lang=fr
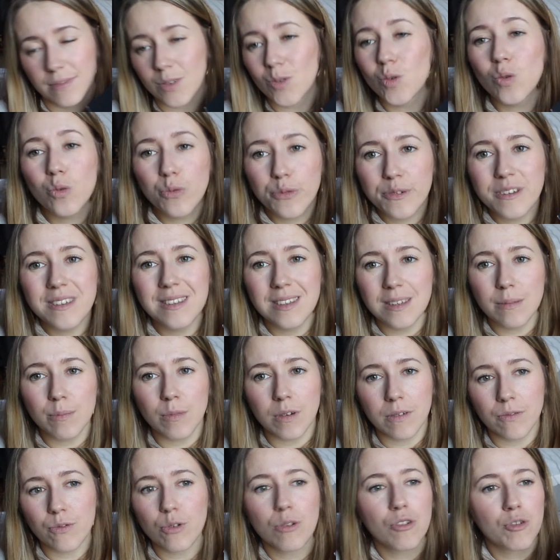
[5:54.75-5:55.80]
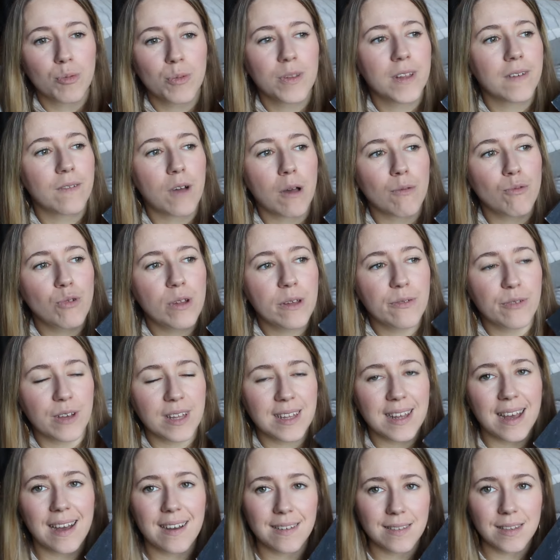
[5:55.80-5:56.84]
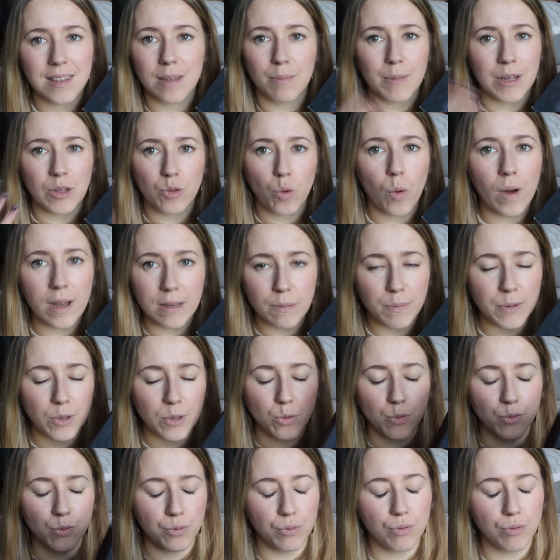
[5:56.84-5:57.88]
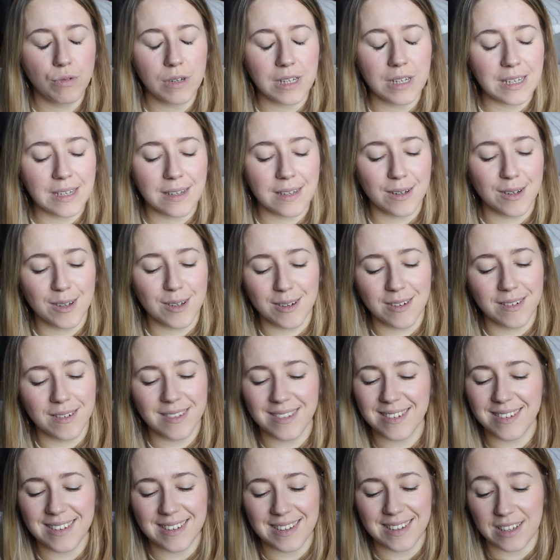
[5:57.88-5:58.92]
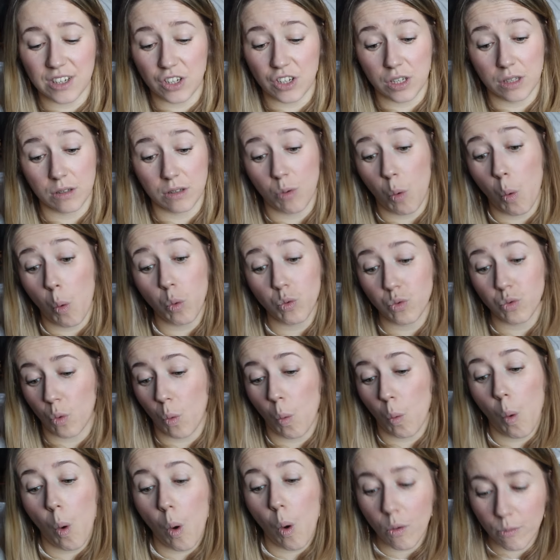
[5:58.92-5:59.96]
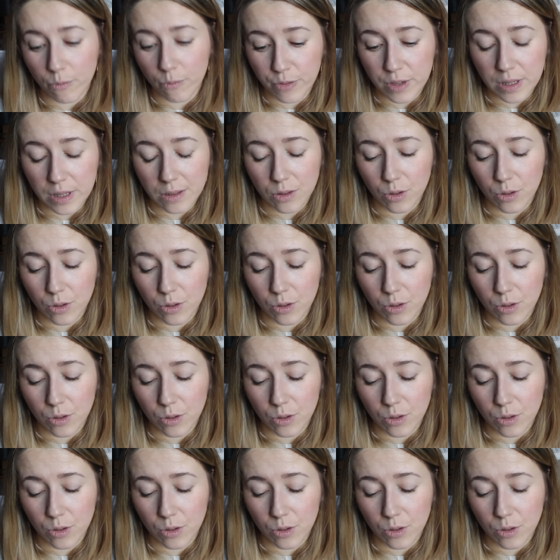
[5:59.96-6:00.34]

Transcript: oufissime. Franchement, d'avoir vu les fan art, ça m'a trop hypé de fou euh, et, j'ai trop trop envie